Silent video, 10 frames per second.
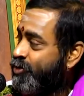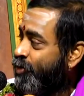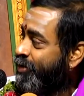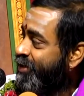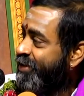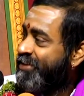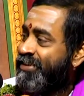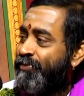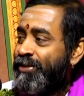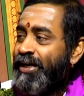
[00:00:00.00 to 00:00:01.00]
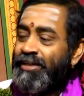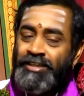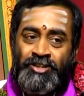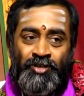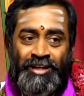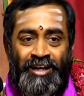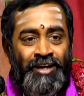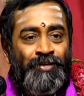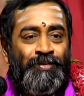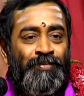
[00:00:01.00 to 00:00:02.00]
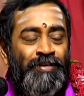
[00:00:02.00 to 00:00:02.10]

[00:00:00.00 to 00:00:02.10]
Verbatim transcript: సోదరి శ్రీమతి రాజేశ్వరి గారు